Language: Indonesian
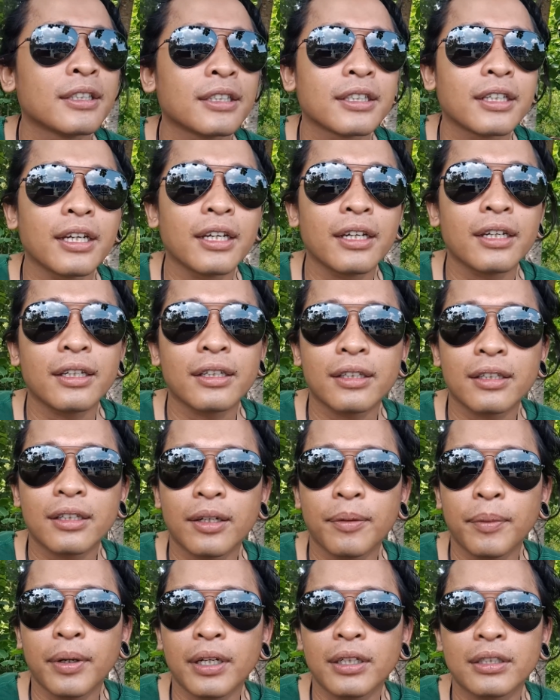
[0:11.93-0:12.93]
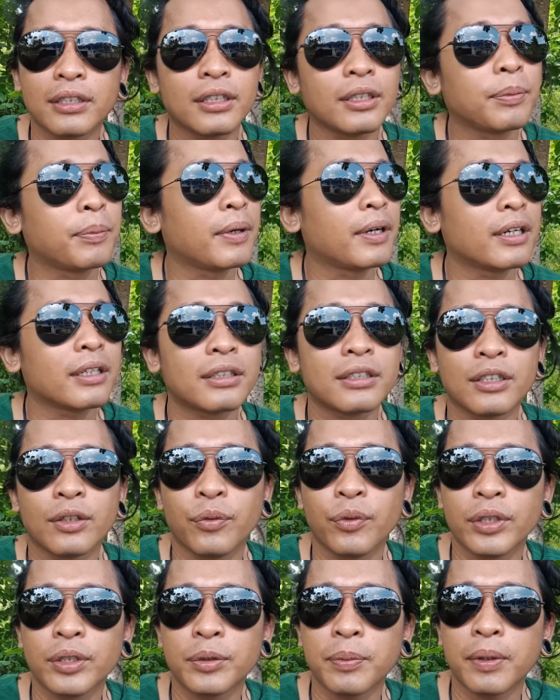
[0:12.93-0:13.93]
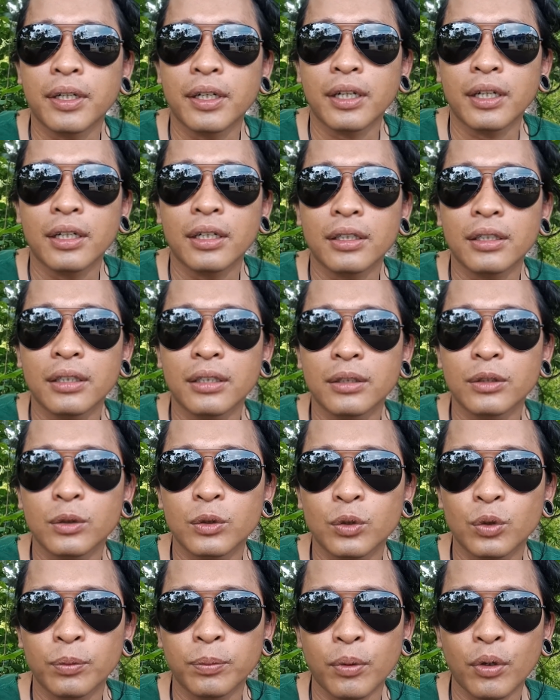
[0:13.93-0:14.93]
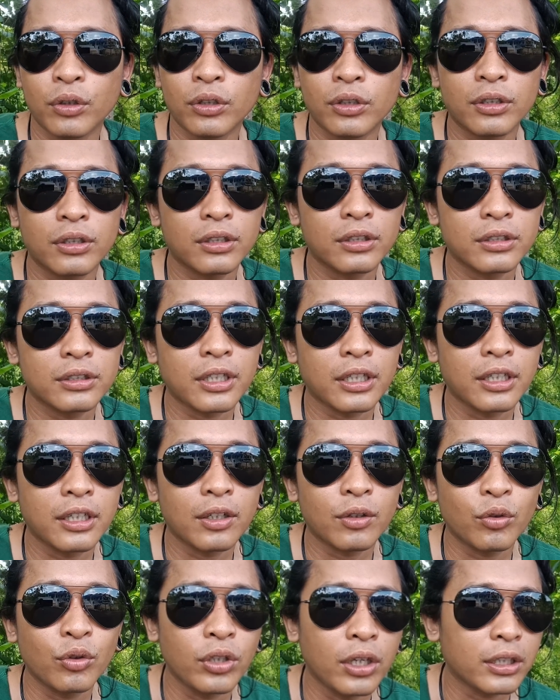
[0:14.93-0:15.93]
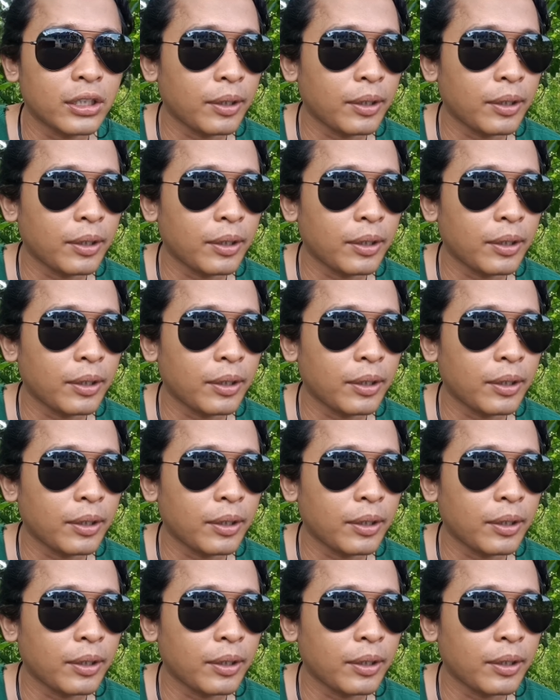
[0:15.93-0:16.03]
Okay. Oke, terima kasih banget sing wis pada support channelku ya.